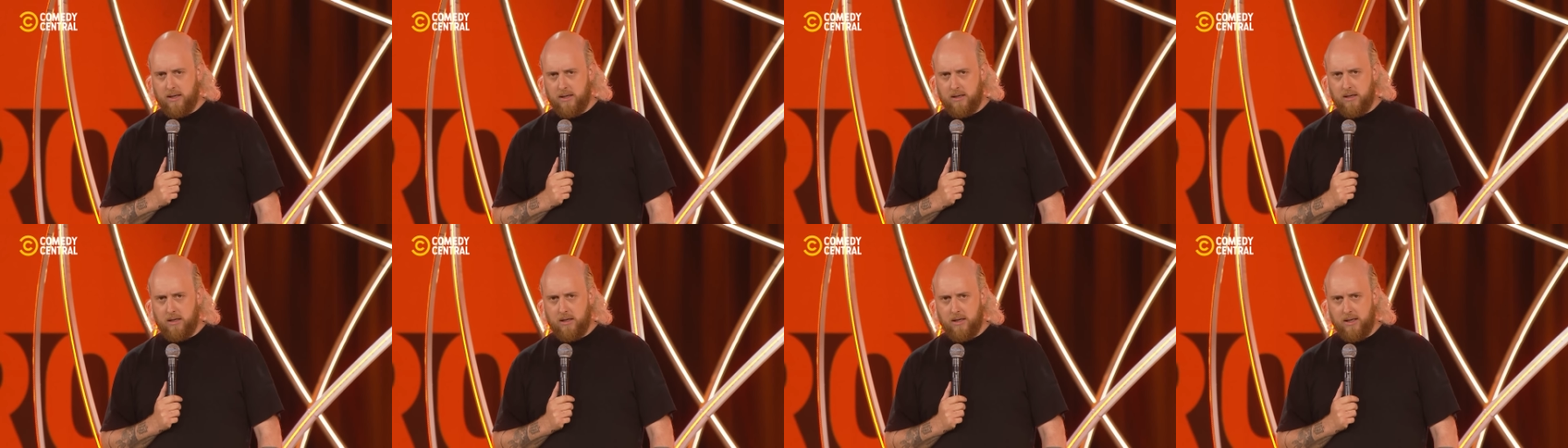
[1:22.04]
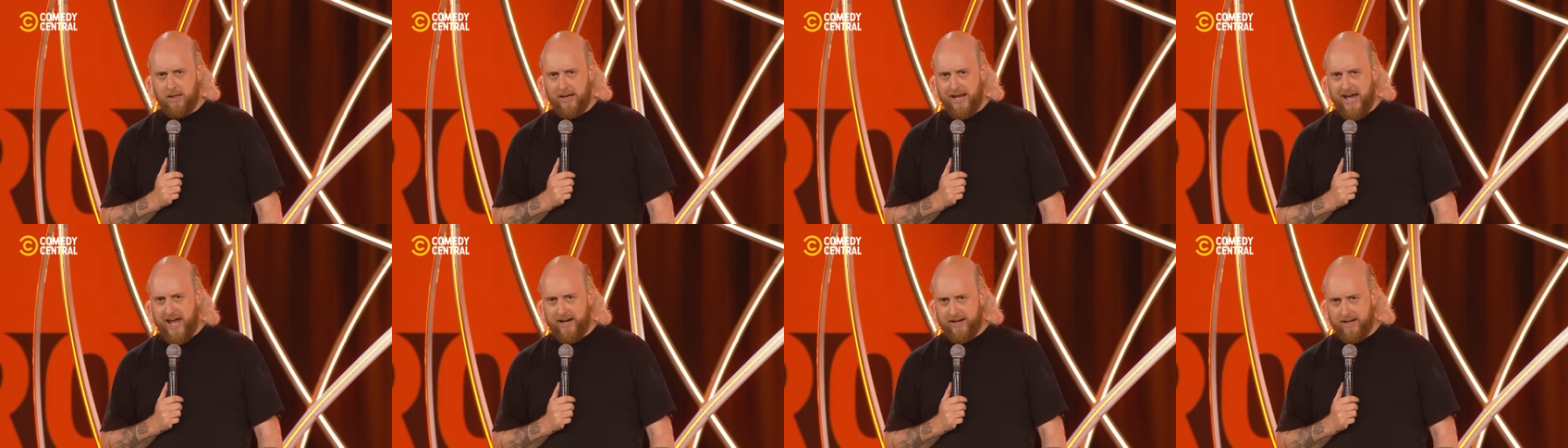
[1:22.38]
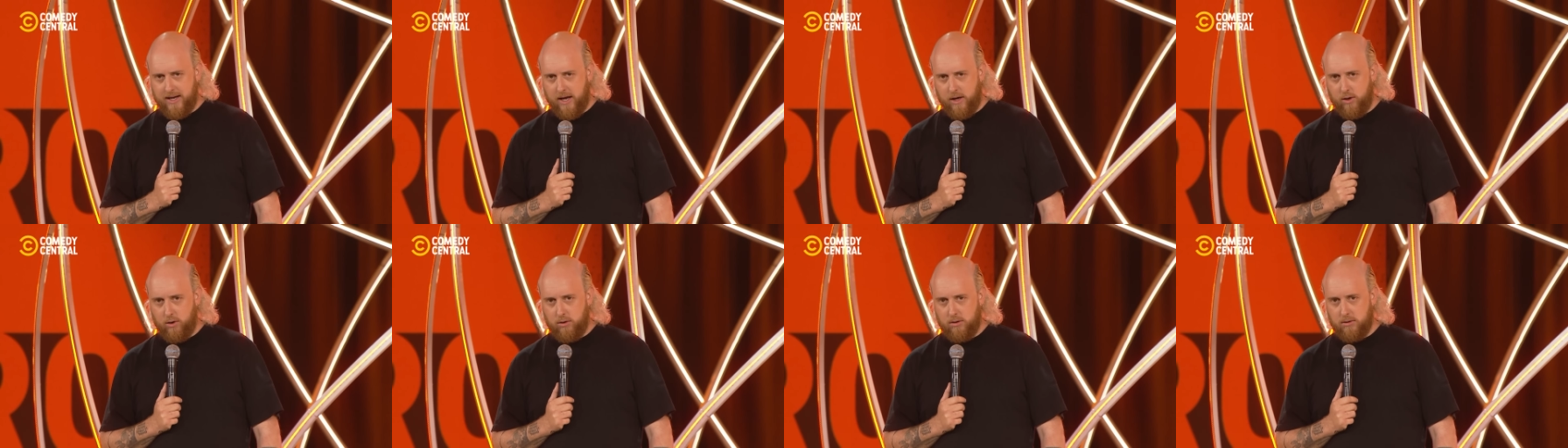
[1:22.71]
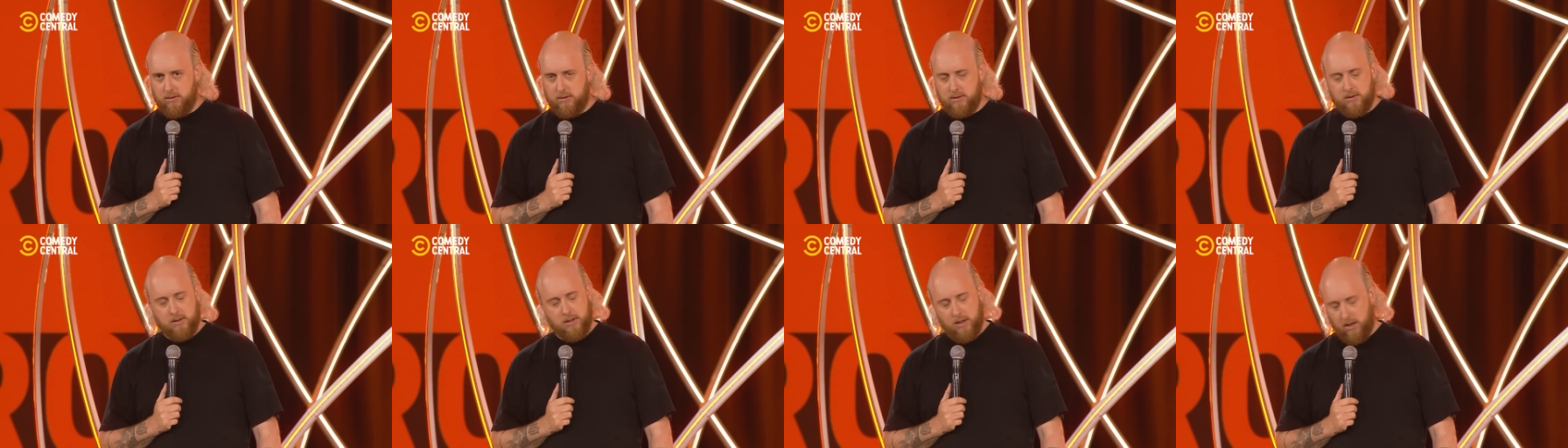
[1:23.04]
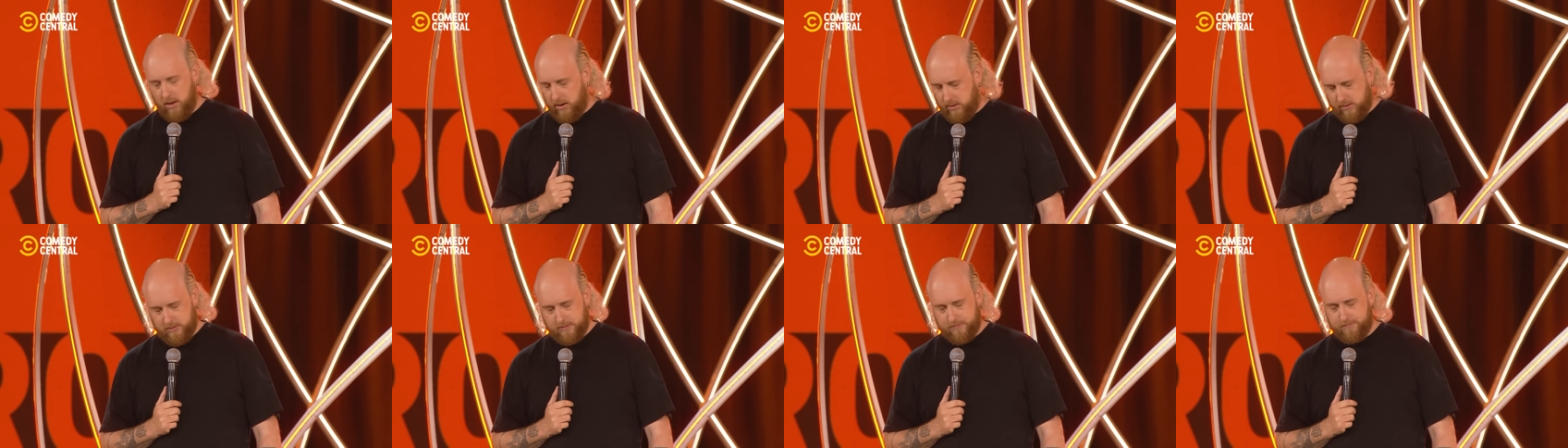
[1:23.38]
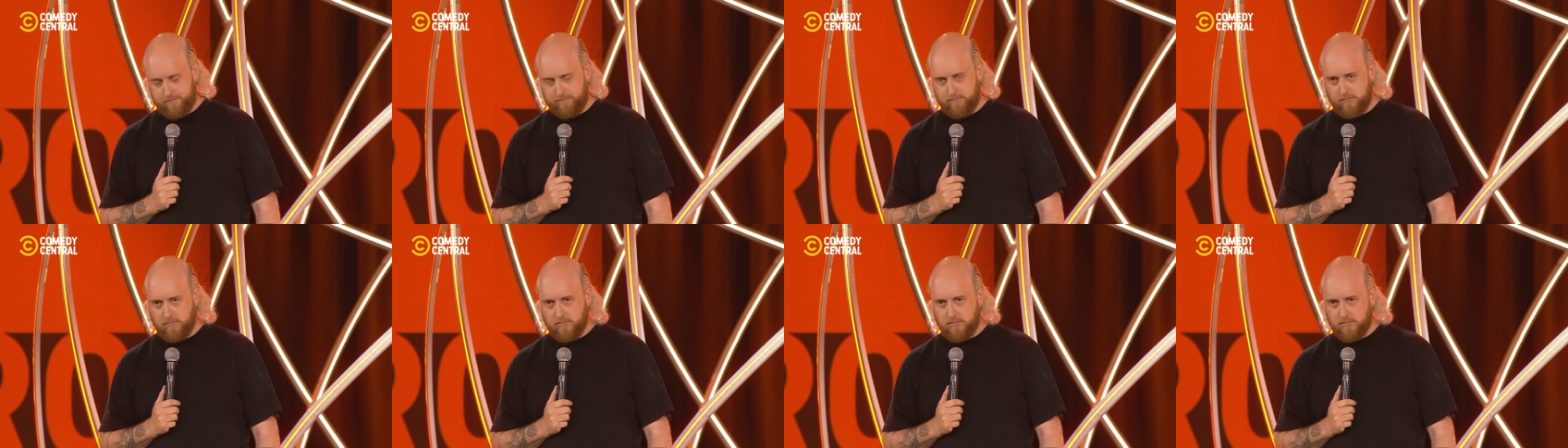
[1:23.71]
E le argano? No.
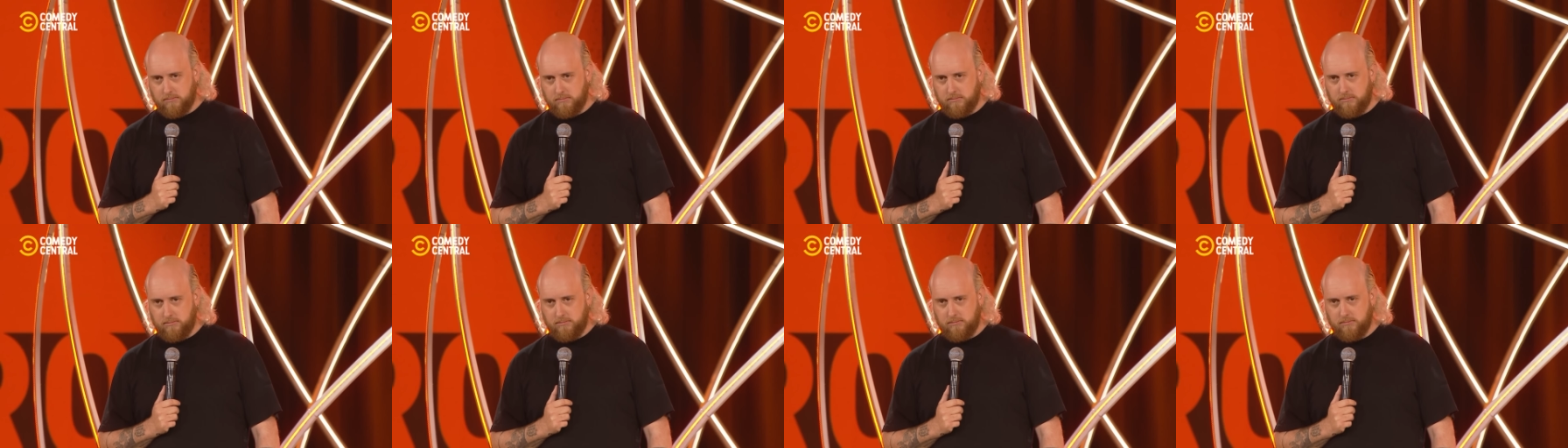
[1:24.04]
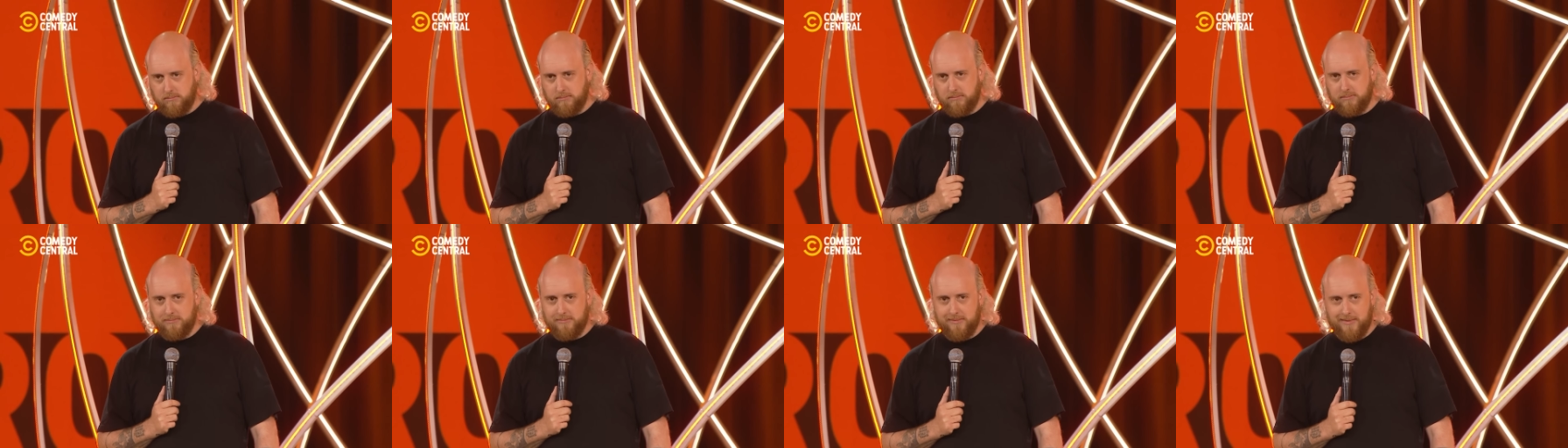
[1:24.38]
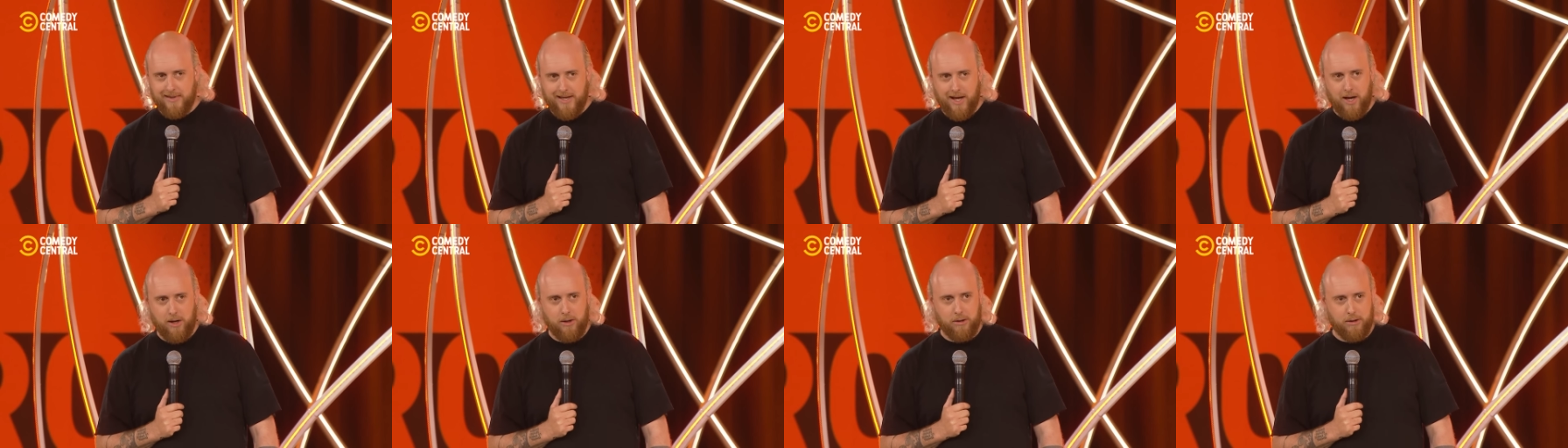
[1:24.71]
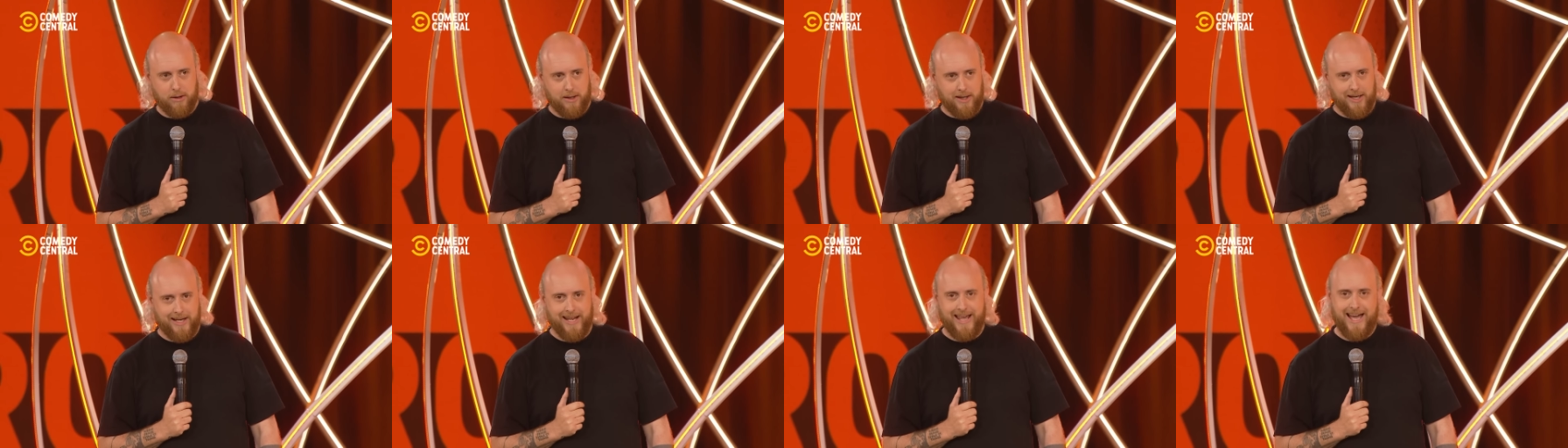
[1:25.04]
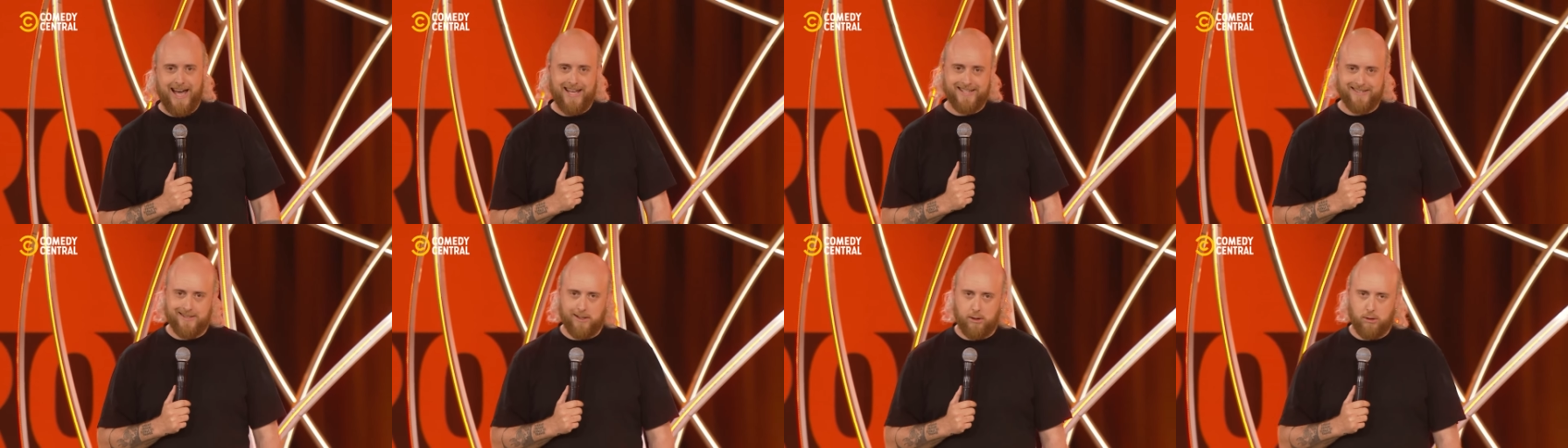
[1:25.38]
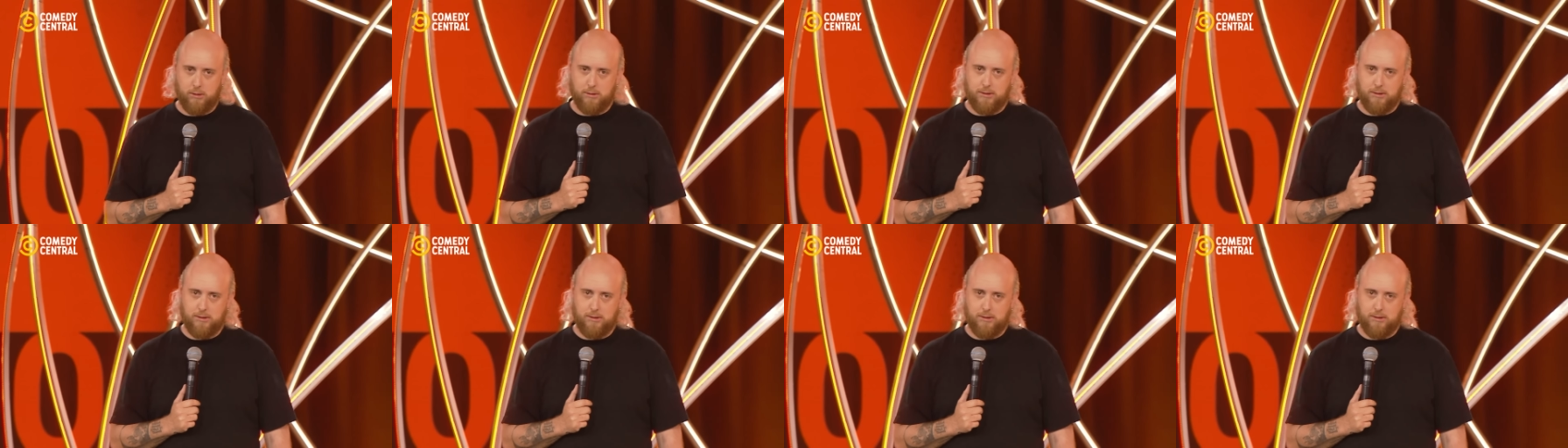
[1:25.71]
No, Eleazzaro.